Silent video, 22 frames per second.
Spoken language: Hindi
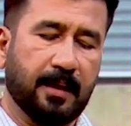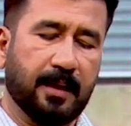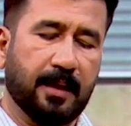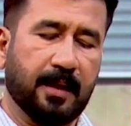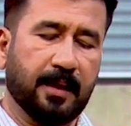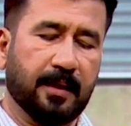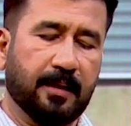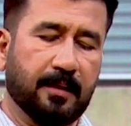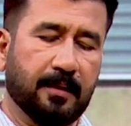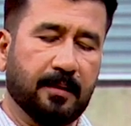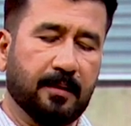
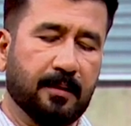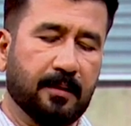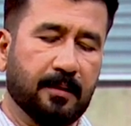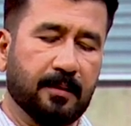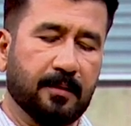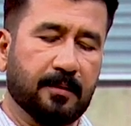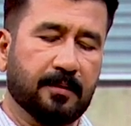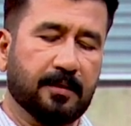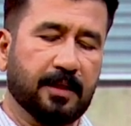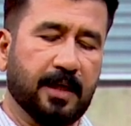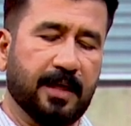एक
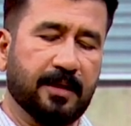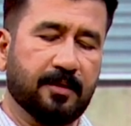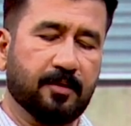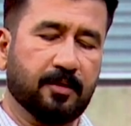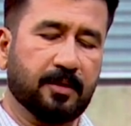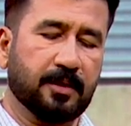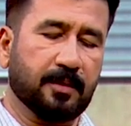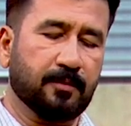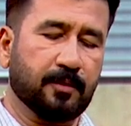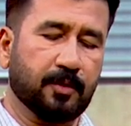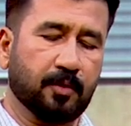चाय जो
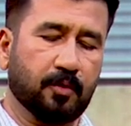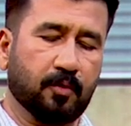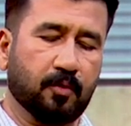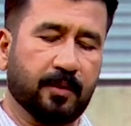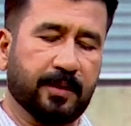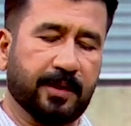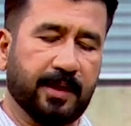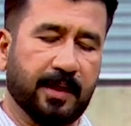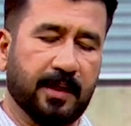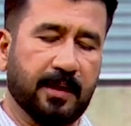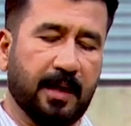चमचो
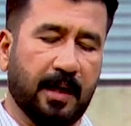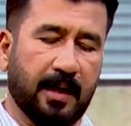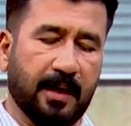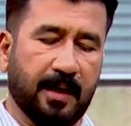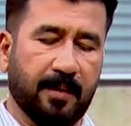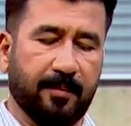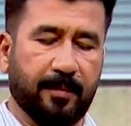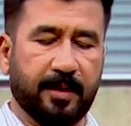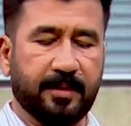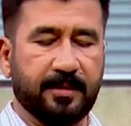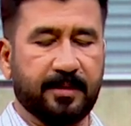कुटेल गाढ़ा
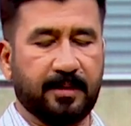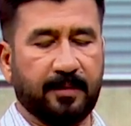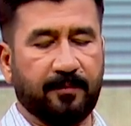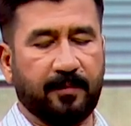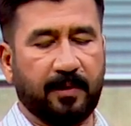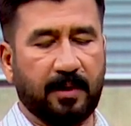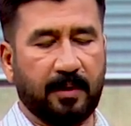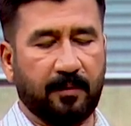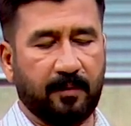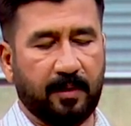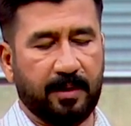मिर्च सिर्फ
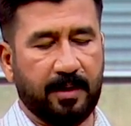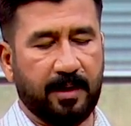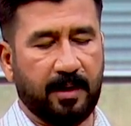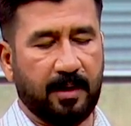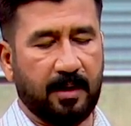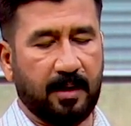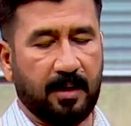फ्लेवर लाइन लाइ